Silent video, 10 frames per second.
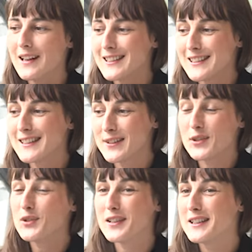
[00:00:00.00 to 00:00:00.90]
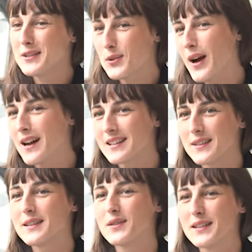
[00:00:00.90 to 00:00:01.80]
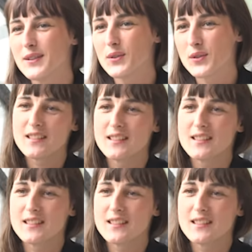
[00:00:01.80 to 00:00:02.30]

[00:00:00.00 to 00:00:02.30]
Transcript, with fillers: L'architecture fait l'histoire, c'est une évidence.